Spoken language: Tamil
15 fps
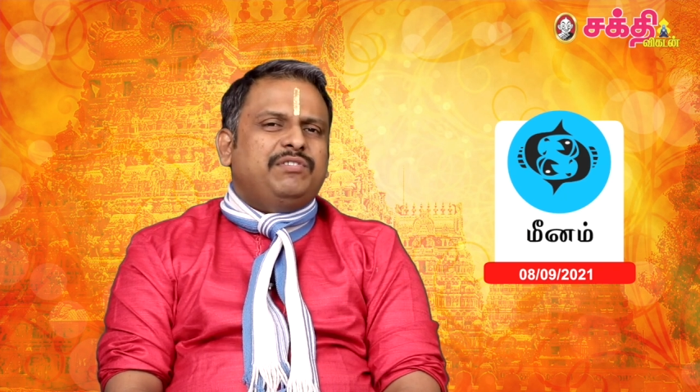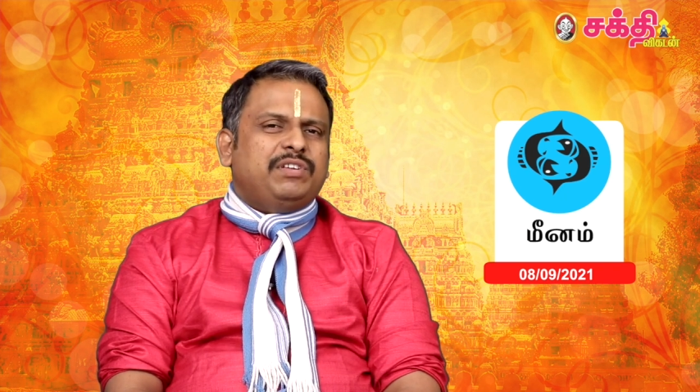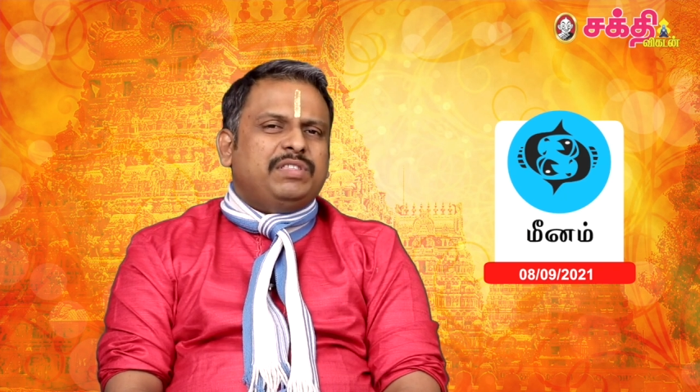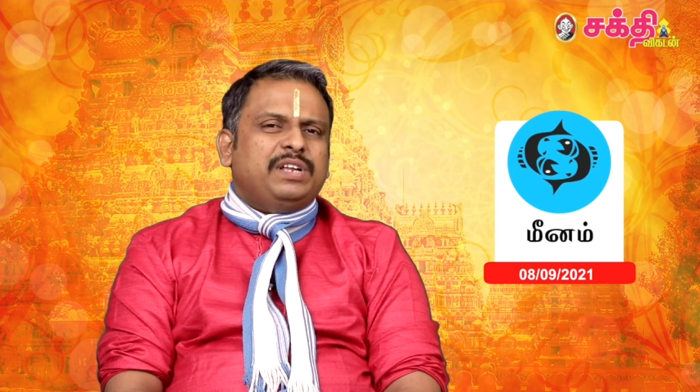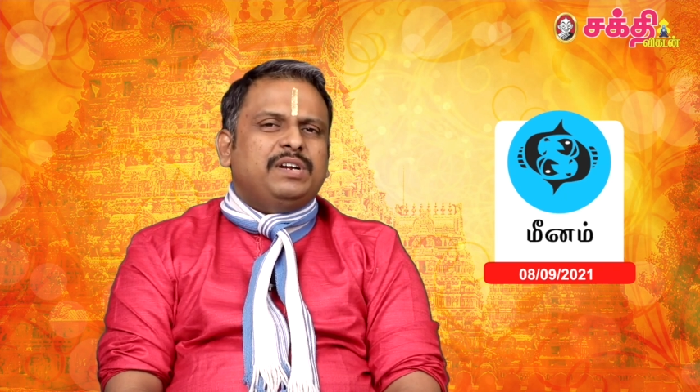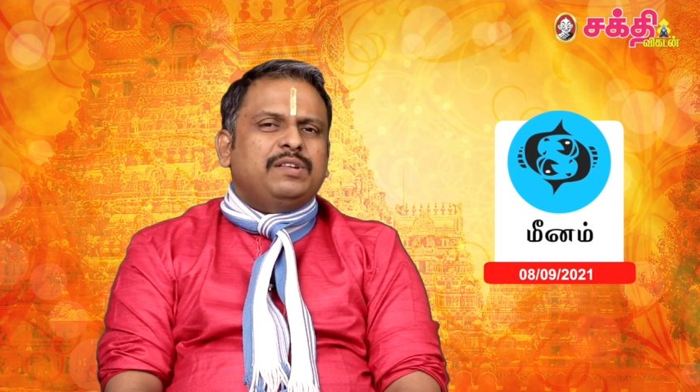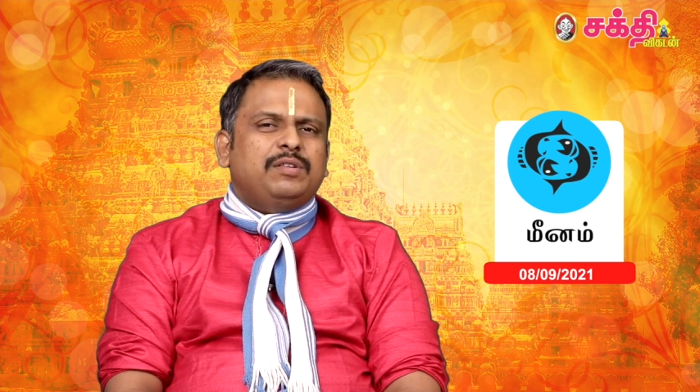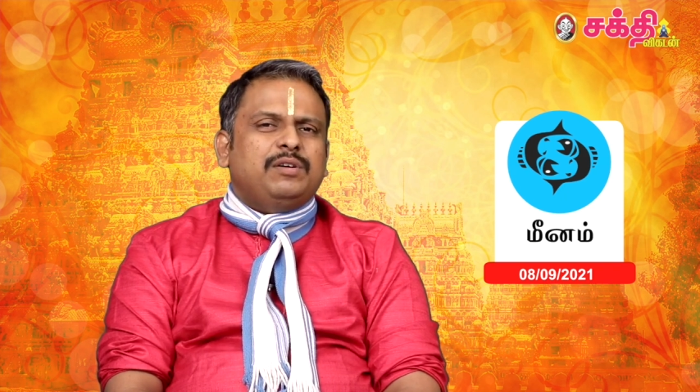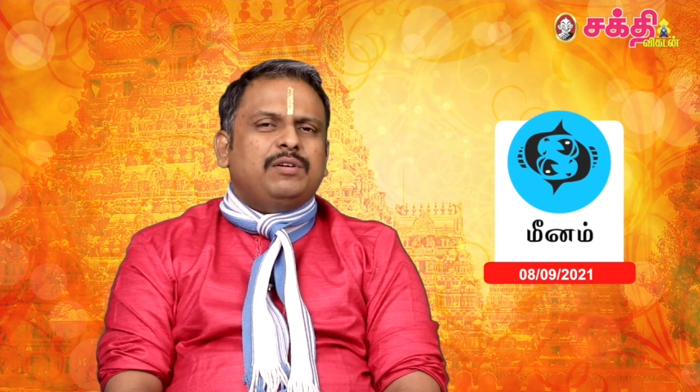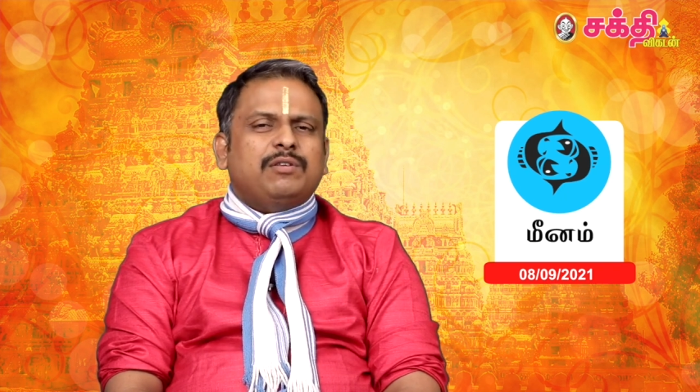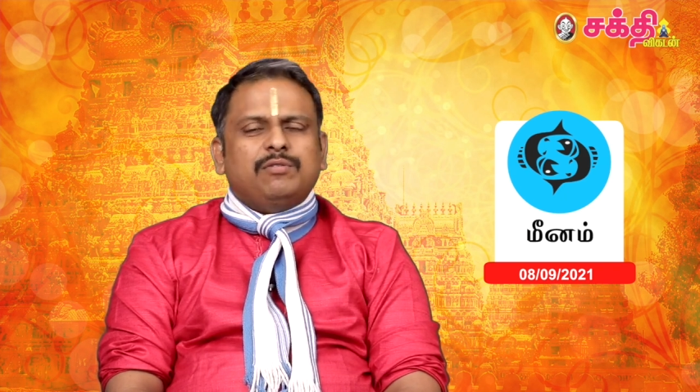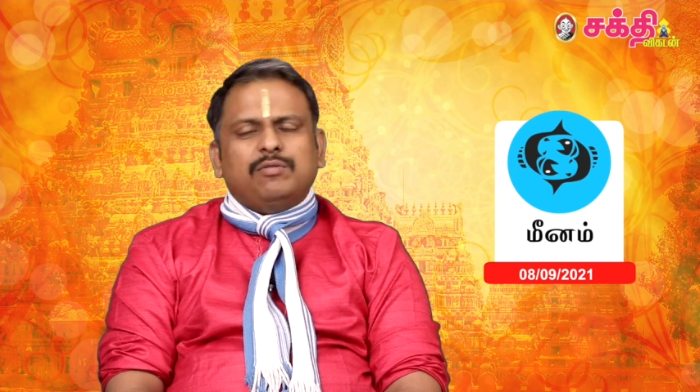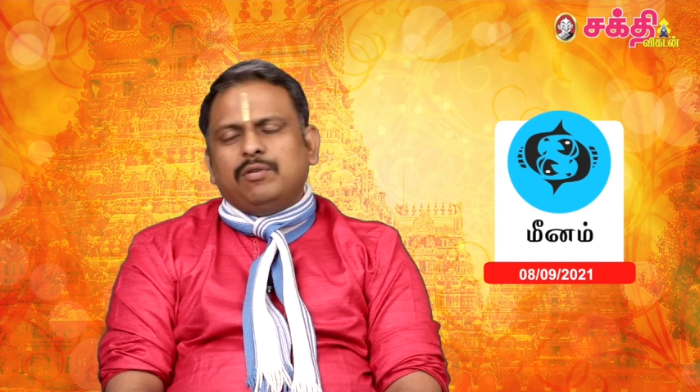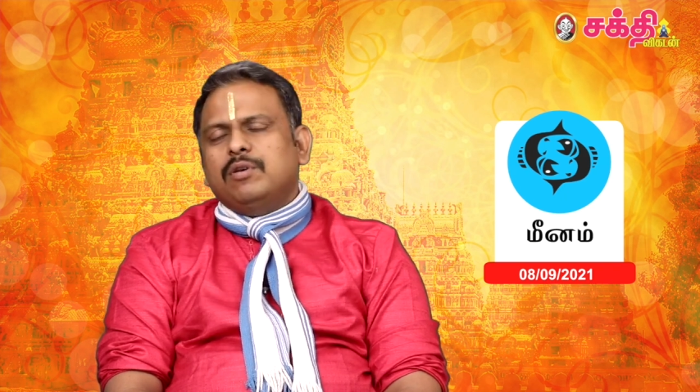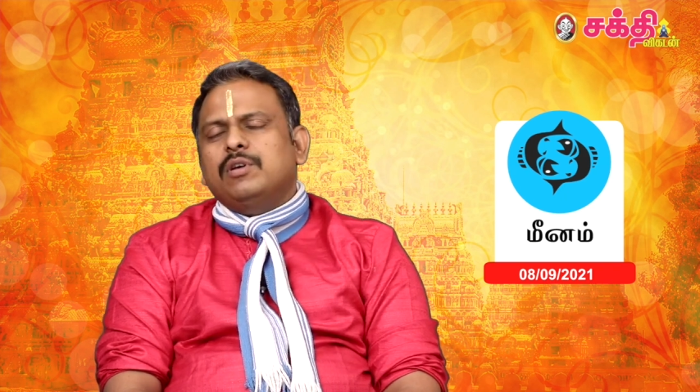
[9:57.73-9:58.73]
விஷயத்தை
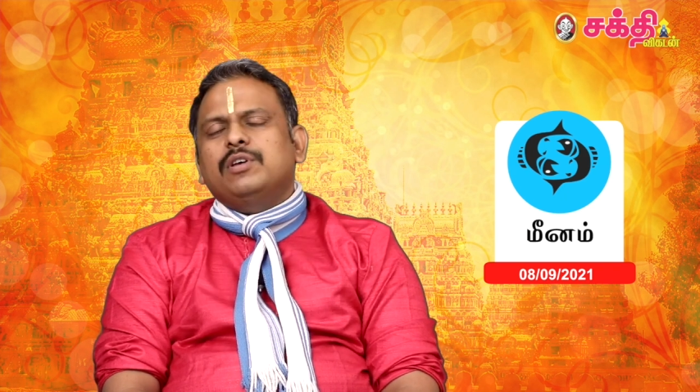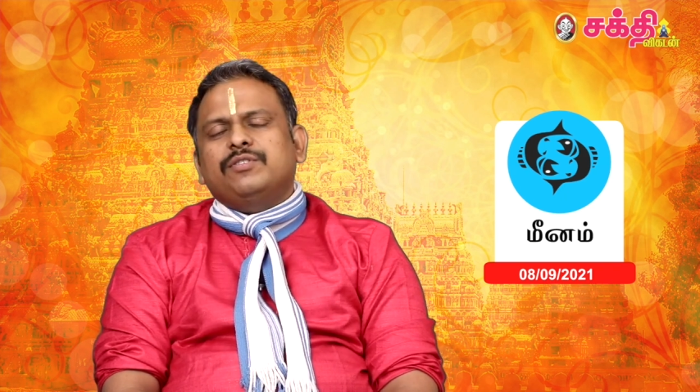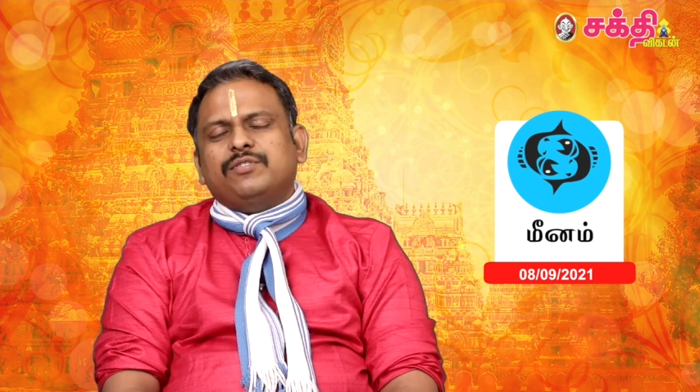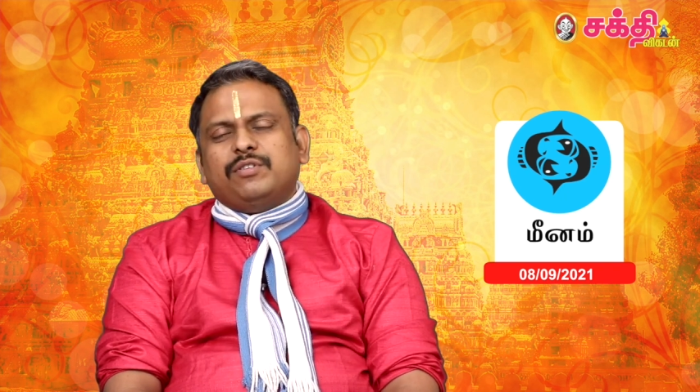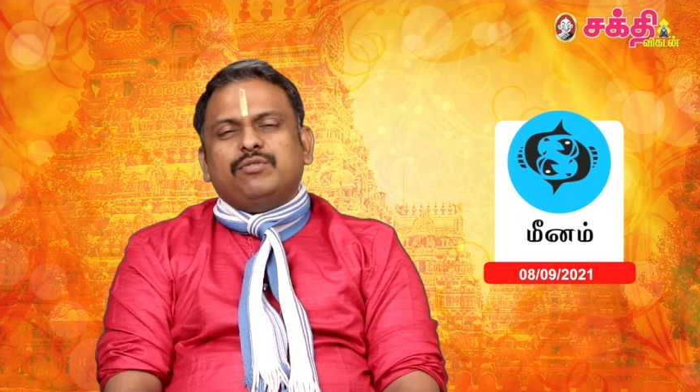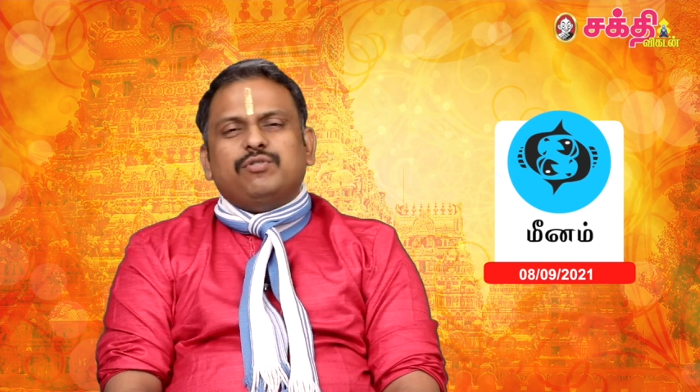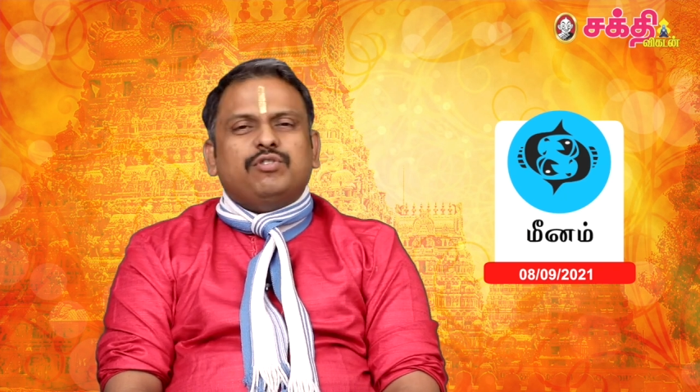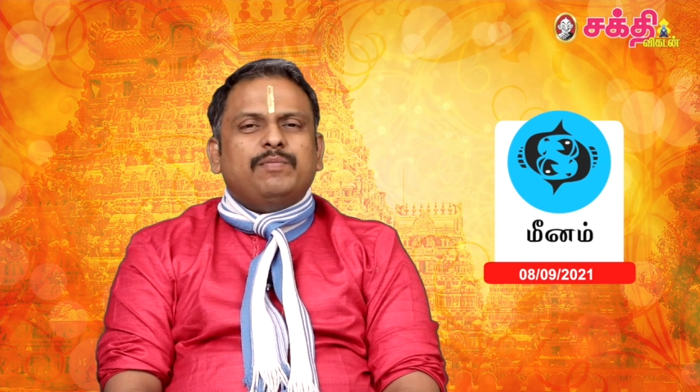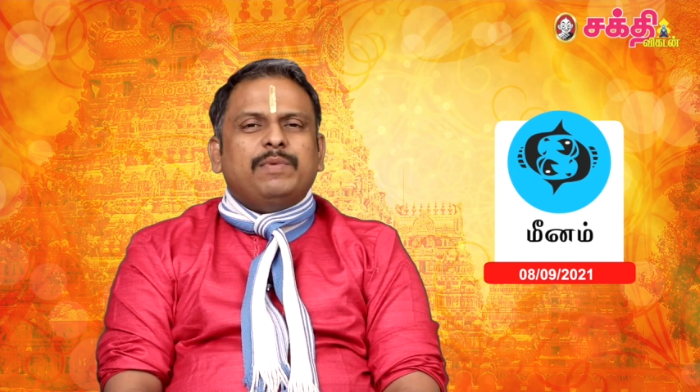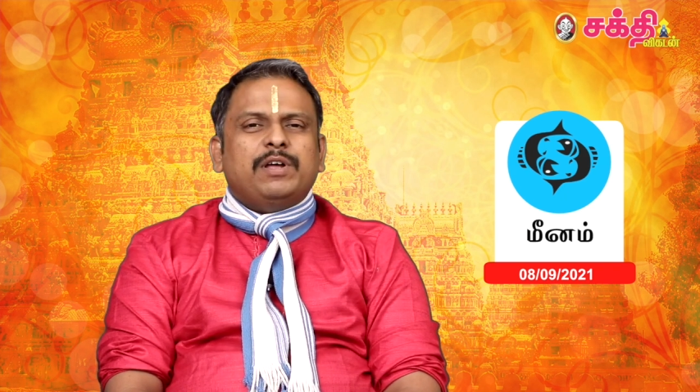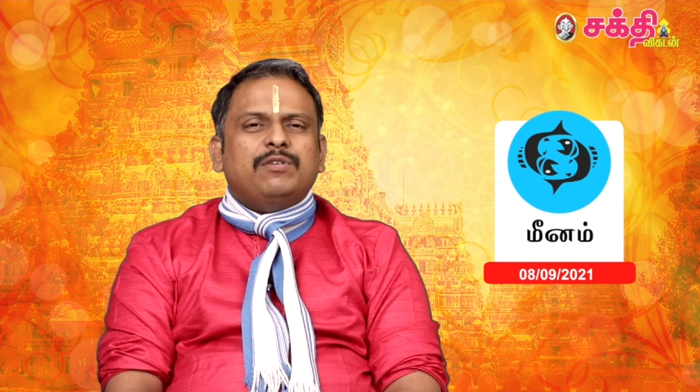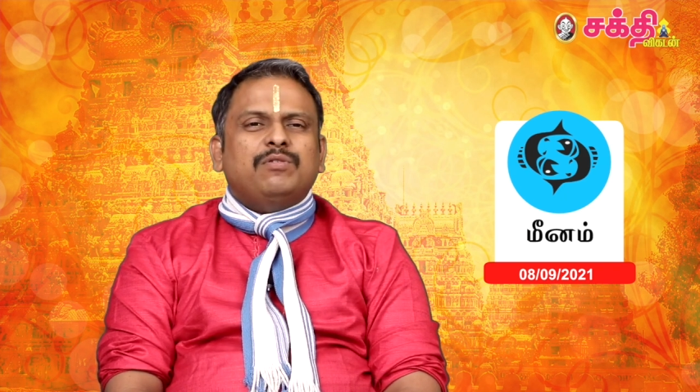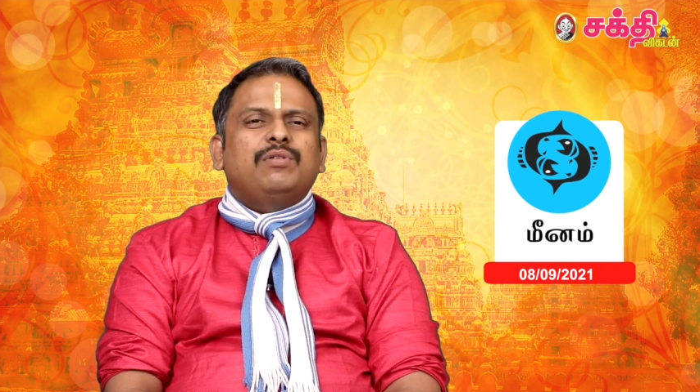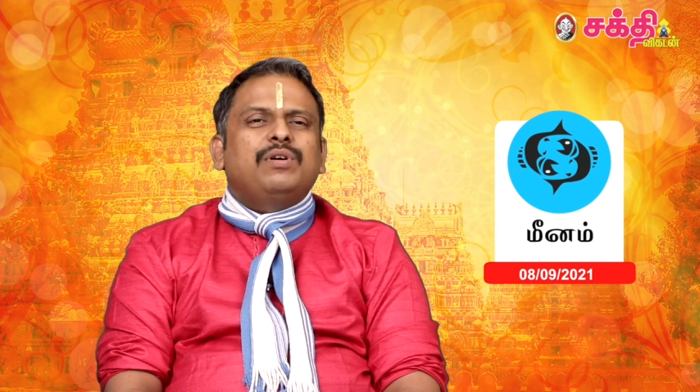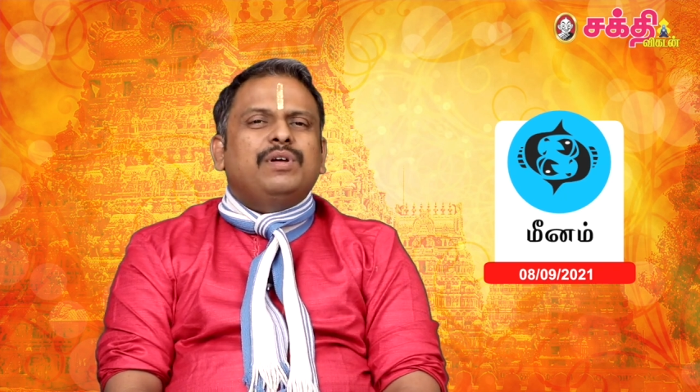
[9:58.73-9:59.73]
எடுத்துக்கிறதும்
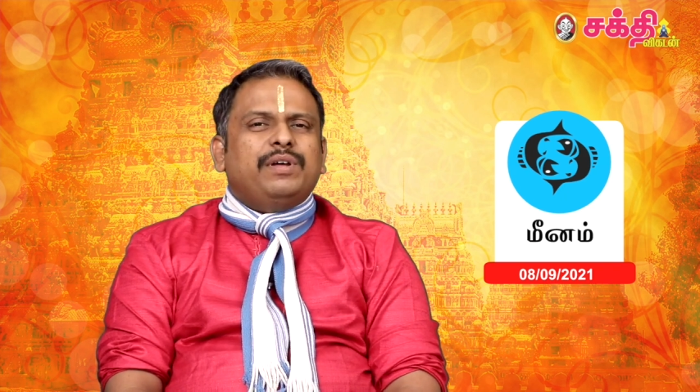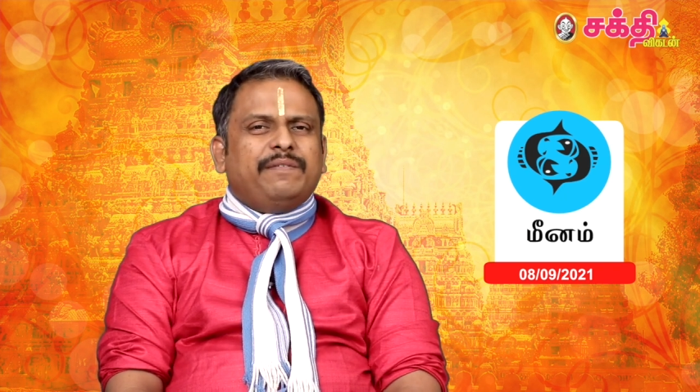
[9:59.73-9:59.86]
சந்தோஷமாக இருக்கும்